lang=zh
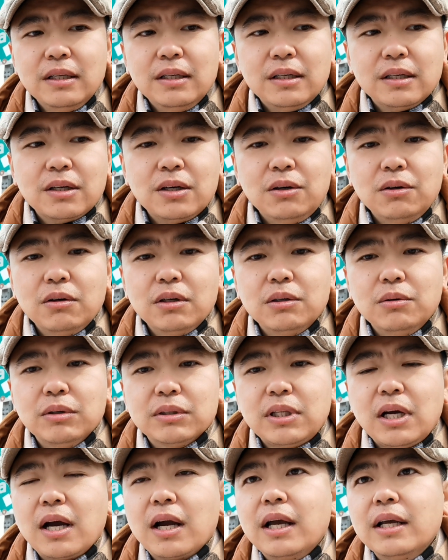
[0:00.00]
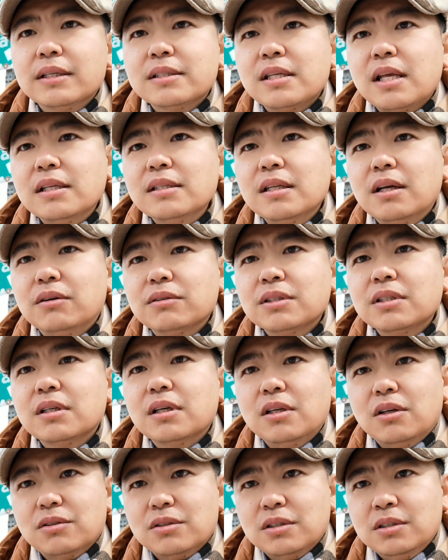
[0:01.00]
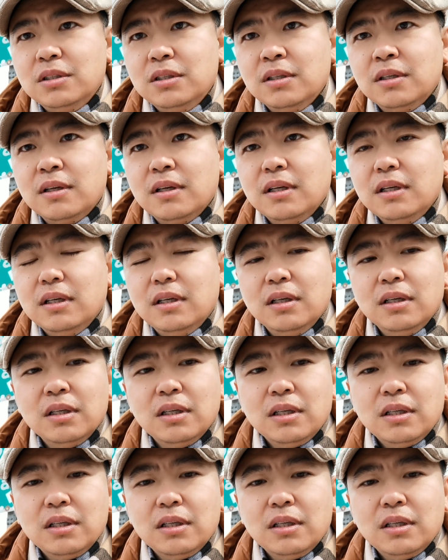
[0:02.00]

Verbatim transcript: 扣了我大概三到四个小时啊。